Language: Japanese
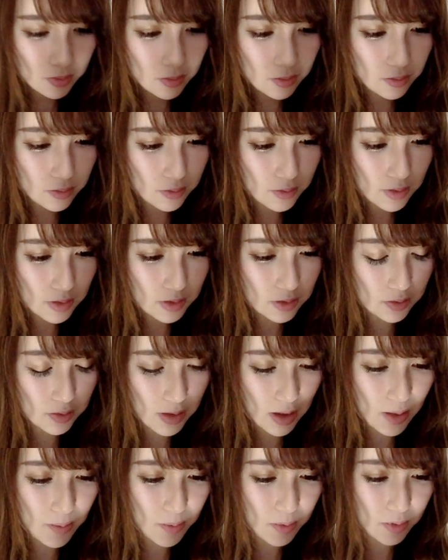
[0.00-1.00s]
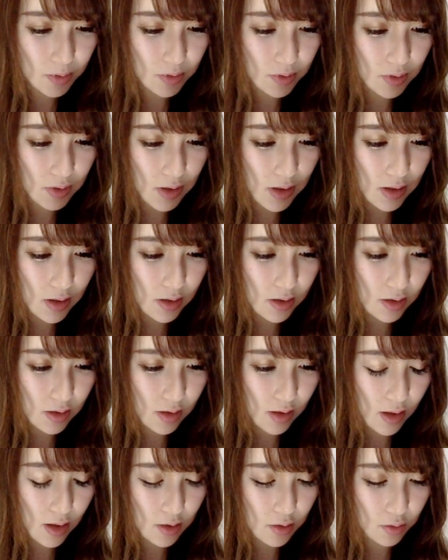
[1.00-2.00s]
ちょっと後でボックス整理し
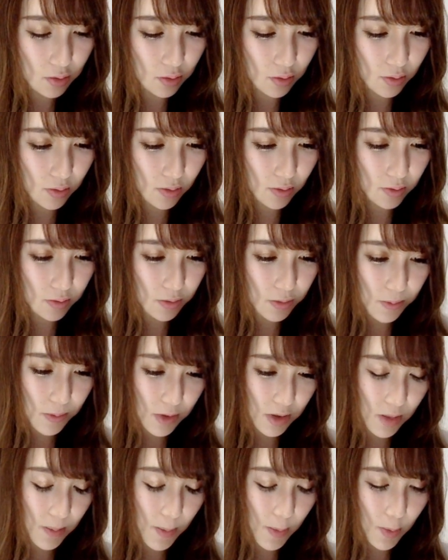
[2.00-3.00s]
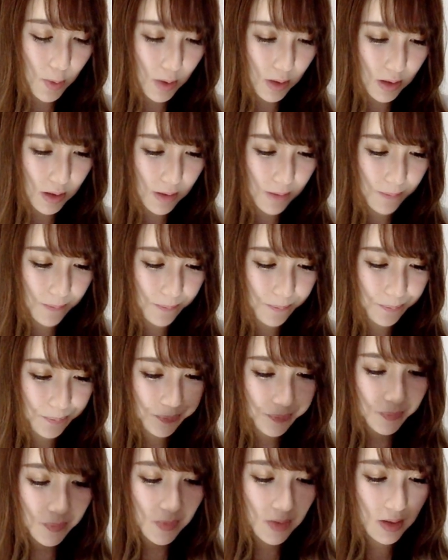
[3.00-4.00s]
て、ちょっと装備してみようか
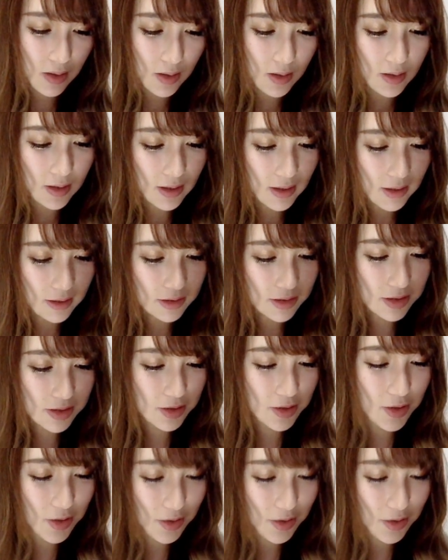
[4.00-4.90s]
な。私の